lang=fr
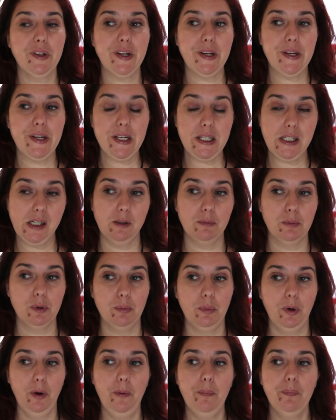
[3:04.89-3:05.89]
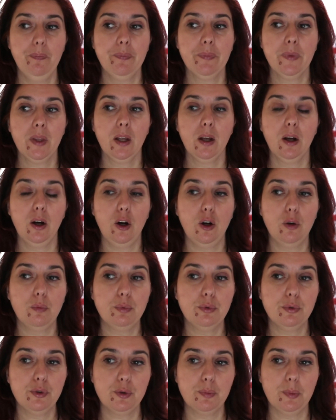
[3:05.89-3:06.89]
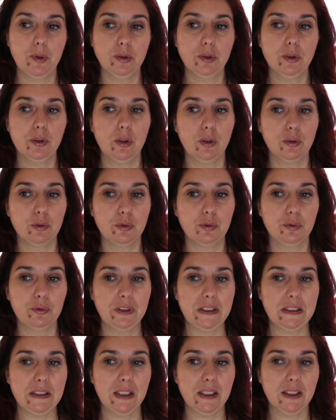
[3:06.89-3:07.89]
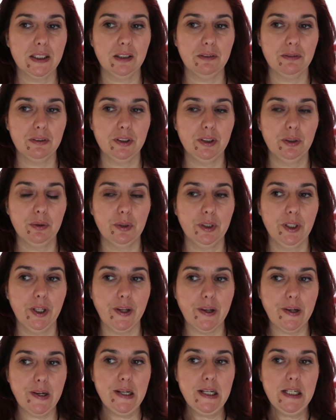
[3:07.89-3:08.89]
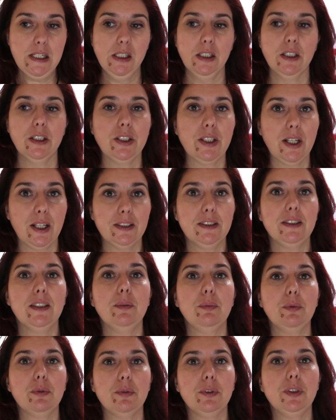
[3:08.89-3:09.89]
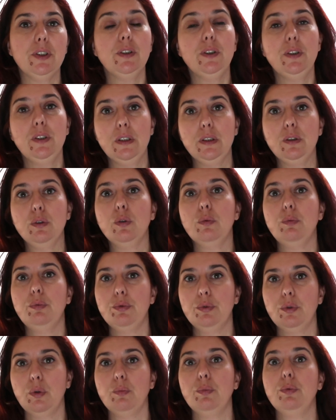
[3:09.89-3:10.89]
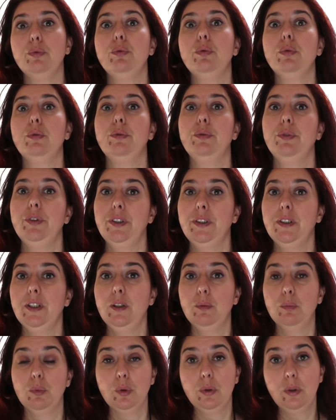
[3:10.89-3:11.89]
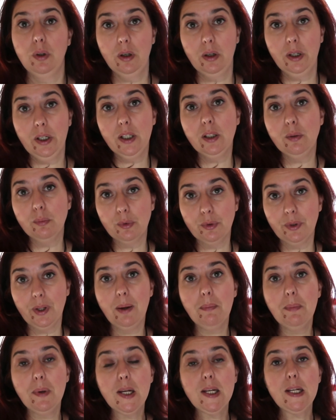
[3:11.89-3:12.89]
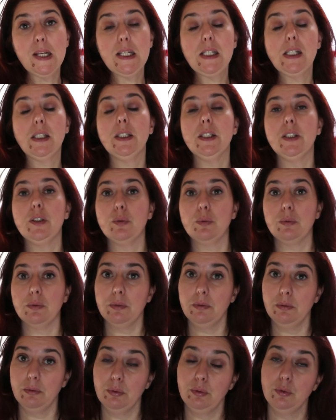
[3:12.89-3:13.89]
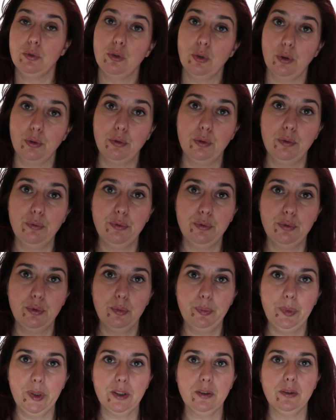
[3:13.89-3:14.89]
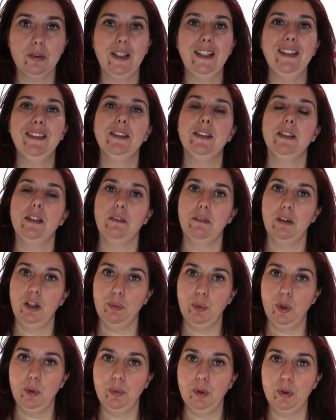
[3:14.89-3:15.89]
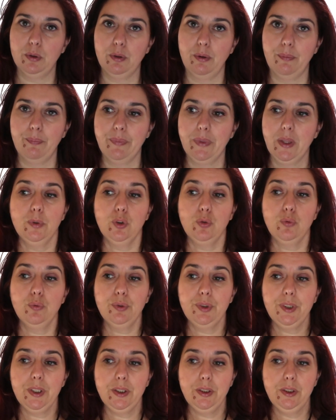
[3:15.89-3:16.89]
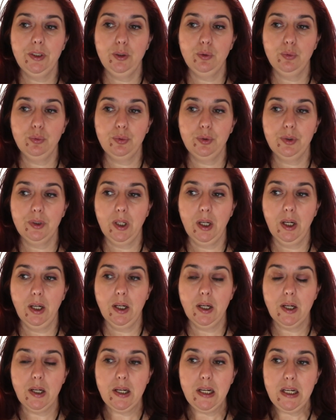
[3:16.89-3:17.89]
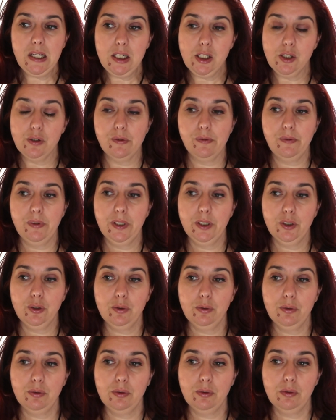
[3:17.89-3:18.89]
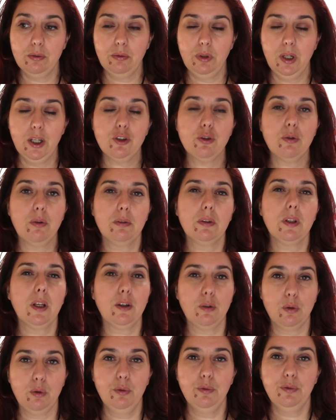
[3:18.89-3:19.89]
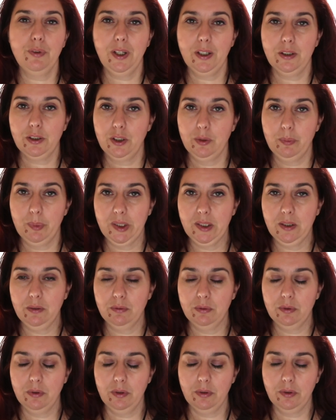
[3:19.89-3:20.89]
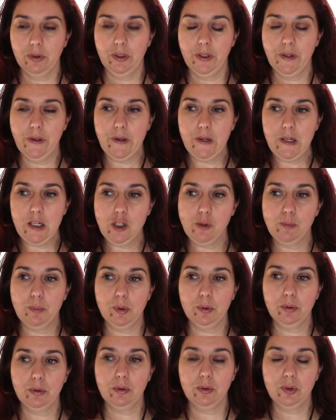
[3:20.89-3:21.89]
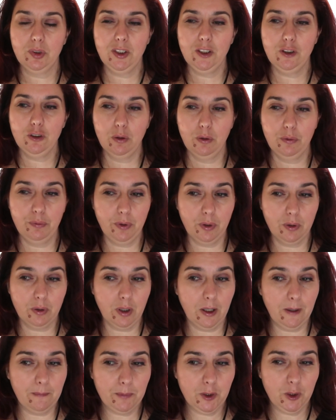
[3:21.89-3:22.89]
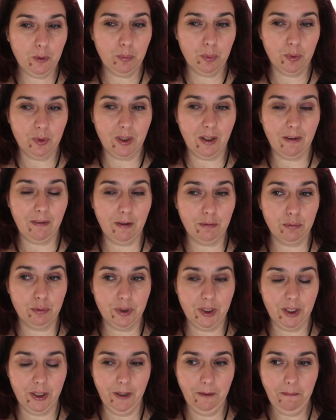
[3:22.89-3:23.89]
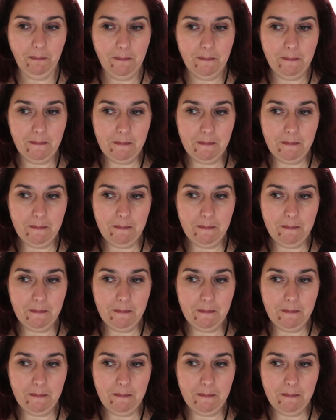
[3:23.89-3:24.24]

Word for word: Et il y a un moment, en plus, je pense, quand on fait ça, ça veut dire, ok, j'accepte aussi de plus en plus l'unité de mon corps et de mon âme, ce qui sont une sorte de fusion personnelle, c'est vraiment important. Je vous ai dit tout ça, je vais juste, là je suis en train de le faire, je sais pas si vous sentez, je pense que si je le fais encore un petit peu, ça va vous aider.